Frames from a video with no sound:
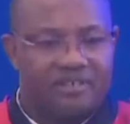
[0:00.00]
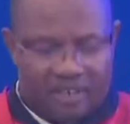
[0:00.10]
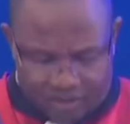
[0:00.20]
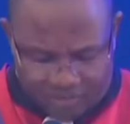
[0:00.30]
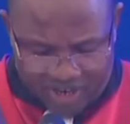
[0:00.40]

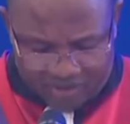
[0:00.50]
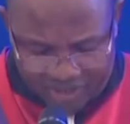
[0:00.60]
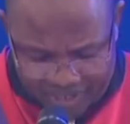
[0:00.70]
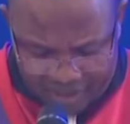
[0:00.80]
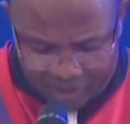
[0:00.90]
scientifique
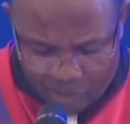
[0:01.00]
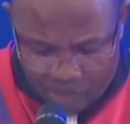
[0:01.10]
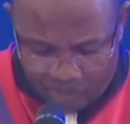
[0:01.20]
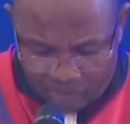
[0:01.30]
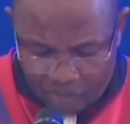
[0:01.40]
africaine,
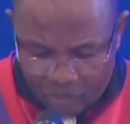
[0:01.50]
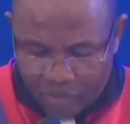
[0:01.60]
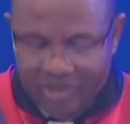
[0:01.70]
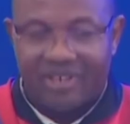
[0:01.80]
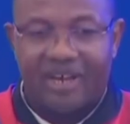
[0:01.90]

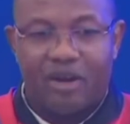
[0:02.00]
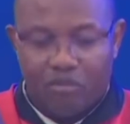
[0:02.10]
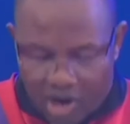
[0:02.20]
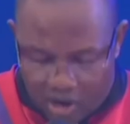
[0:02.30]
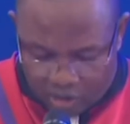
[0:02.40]
mais
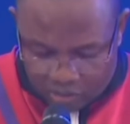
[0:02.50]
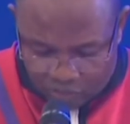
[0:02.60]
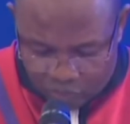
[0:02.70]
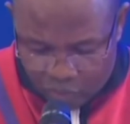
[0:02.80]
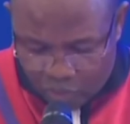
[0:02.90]
également
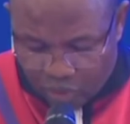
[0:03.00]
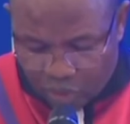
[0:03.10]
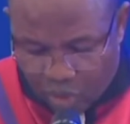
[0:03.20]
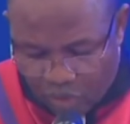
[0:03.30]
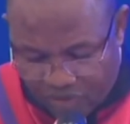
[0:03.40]
de
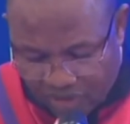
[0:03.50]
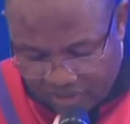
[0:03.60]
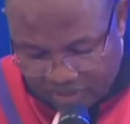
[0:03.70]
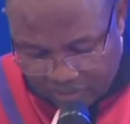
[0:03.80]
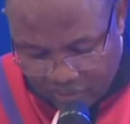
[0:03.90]
votre
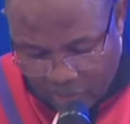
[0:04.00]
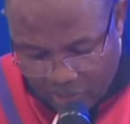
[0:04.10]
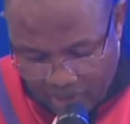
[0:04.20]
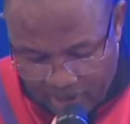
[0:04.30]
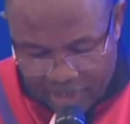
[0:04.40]
confiance
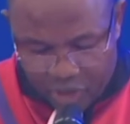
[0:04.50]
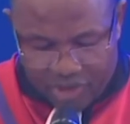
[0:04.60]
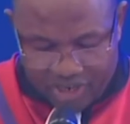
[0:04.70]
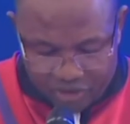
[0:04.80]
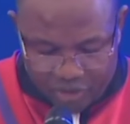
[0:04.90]
en
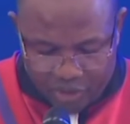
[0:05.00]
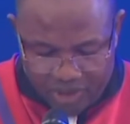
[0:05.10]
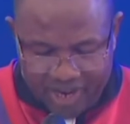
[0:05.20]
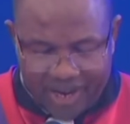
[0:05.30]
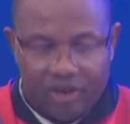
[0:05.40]
l'éducation
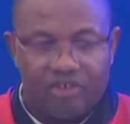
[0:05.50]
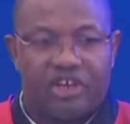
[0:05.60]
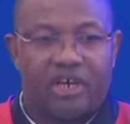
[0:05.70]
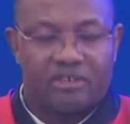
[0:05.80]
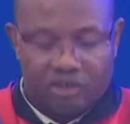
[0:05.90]
et à la
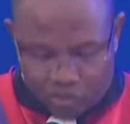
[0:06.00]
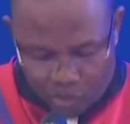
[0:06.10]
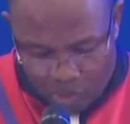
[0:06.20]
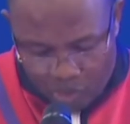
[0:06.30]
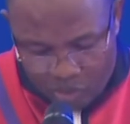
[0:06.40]
recherche
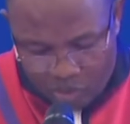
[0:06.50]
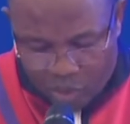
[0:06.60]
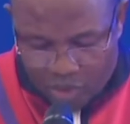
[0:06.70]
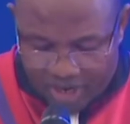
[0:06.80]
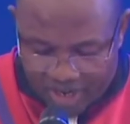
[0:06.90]

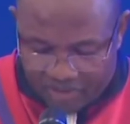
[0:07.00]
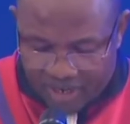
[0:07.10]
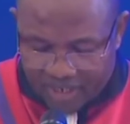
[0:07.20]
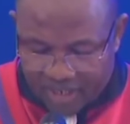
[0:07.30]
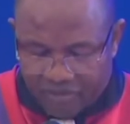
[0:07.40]
pour relever
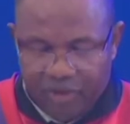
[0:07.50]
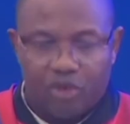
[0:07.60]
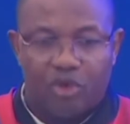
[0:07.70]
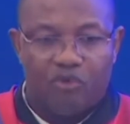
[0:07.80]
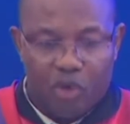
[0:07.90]
les défis
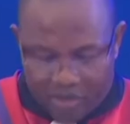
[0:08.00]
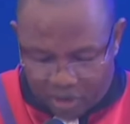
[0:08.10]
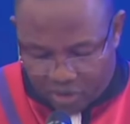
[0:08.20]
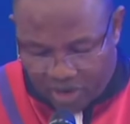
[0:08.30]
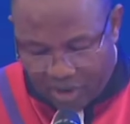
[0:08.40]
du développement
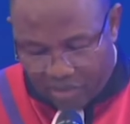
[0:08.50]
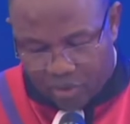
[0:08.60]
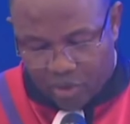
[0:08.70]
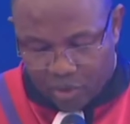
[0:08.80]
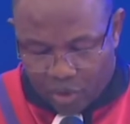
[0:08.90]
durable
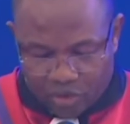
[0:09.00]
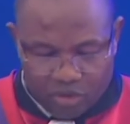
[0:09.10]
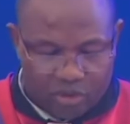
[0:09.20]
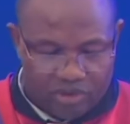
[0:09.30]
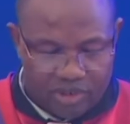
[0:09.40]
de notre
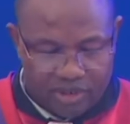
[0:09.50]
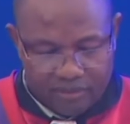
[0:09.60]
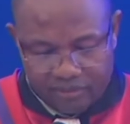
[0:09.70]
continent.